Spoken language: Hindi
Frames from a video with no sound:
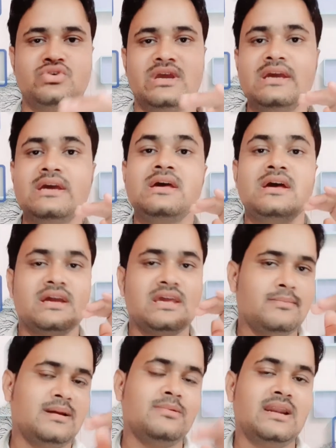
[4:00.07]
है
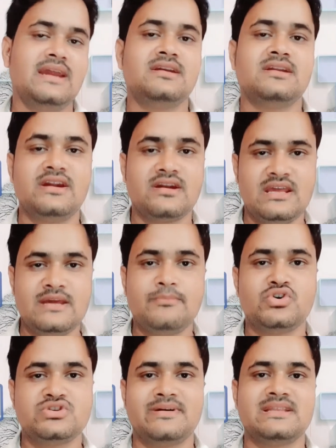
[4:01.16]
केबल वाला इंटरनेट नहीं
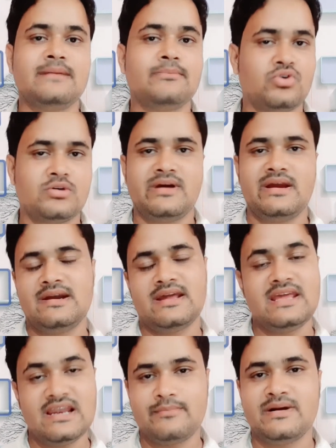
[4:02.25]
पहुंच पाता है ब्रॉडबैंड
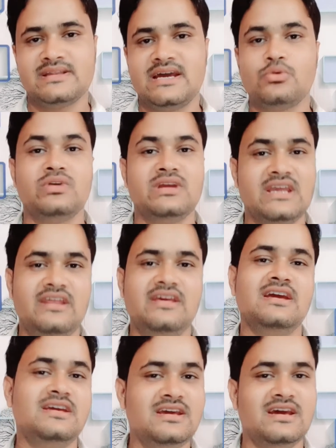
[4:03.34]
नहीं लग पाता है उनके लिए
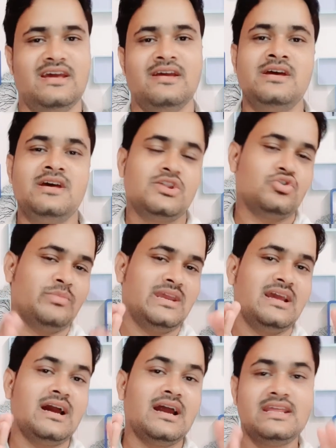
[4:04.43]
ही है तो
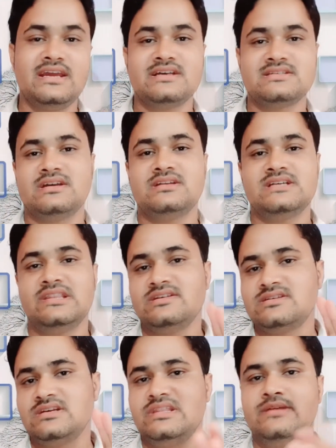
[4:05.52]
मैंने कहा ठीक है सर जल्दी
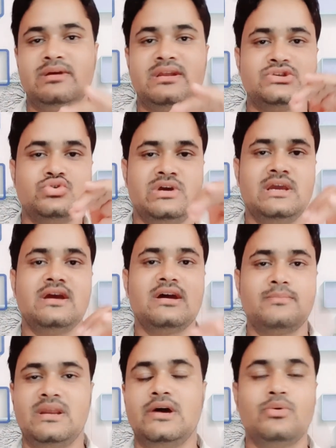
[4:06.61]
से जल्दी मेरे जो है घर
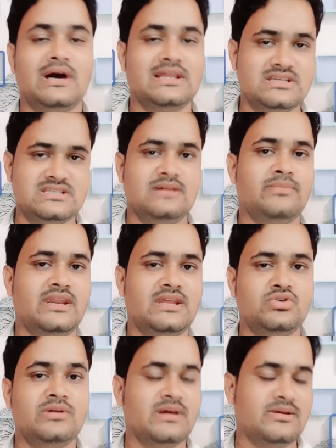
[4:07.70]
पे लगवा दीजिए मेरे
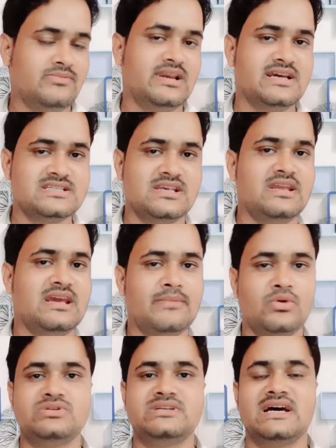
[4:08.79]
जो है मैं विलेज एरिया में
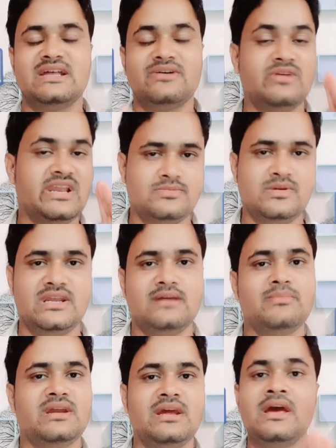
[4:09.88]
हूँ ज़्यादा विलेज भी नहीं है
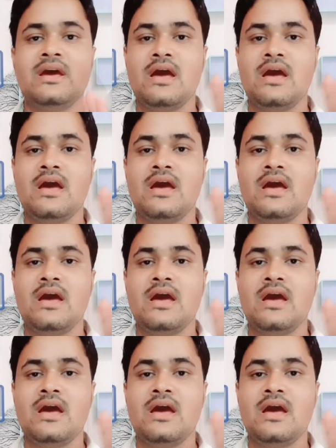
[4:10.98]
मेरे